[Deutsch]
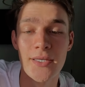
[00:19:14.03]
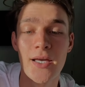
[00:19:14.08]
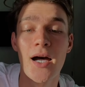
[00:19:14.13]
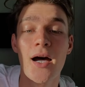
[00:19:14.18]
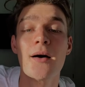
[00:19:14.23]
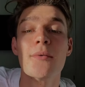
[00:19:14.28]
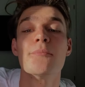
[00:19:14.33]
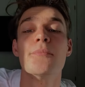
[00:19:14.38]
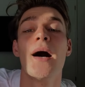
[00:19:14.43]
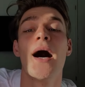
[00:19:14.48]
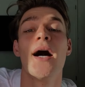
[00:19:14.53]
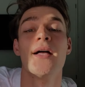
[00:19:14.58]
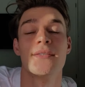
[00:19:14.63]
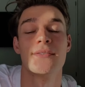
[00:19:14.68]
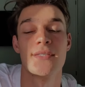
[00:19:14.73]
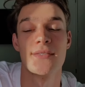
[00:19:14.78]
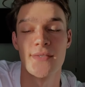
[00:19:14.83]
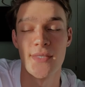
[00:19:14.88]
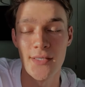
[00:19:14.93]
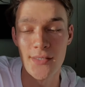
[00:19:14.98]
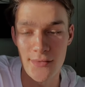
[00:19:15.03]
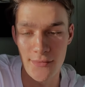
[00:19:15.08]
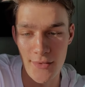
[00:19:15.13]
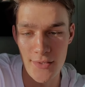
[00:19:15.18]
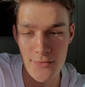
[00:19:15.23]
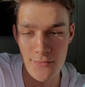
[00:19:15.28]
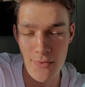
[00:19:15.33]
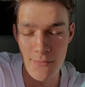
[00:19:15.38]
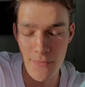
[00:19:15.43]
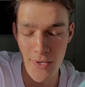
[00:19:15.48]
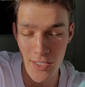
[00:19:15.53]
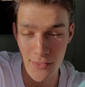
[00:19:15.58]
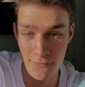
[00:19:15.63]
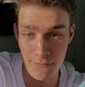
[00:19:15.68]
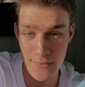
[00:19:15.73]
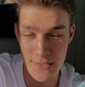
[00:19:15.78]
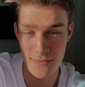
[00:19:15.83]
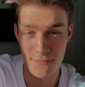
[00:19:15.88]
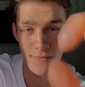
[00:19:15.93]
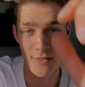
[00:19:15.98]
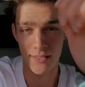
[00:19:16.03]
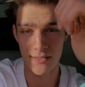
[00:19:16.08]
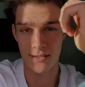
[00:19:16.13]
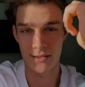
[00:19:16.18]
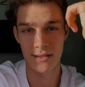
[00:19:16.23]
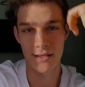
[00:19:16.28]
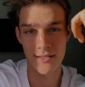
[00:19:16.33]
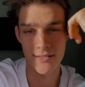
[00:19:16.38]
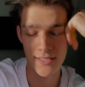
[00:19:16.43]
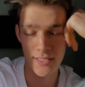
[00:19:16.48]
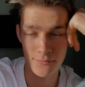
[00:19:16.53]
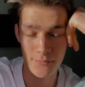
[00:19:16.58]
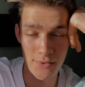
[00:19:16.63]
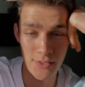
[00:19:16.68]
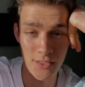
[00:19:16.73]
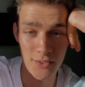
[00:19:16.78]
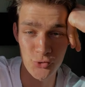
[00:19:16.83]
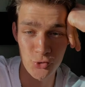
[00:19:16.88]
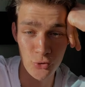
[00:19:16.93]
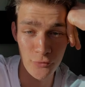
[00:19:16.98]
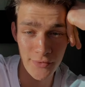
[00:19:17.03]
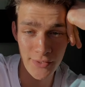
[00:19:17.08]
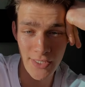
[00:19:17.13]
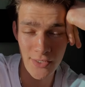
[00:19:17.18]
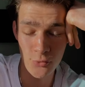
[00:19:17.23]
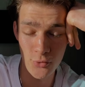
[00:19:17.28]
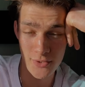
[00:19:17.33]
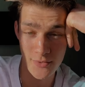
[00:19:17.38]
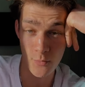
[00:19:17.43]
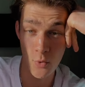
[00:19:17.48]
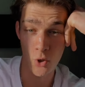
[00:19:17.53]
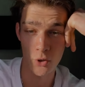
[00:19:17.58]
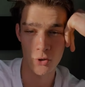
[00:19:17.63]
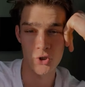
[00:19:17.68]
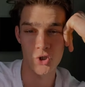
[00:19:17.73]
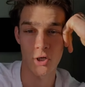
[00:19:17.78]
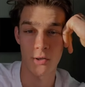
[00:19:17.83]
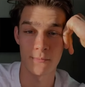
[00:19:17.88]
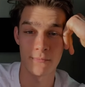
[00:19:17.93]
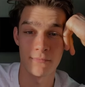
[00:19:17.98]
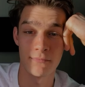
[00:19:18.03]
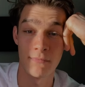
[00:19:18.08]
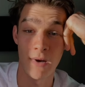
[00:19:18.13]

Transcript: ja, Bart, das Ding ist, wenn ich mir den Bart ein bisschen wachsen lasse, sagt meine Agentur wieder, du hast morgen einen Job,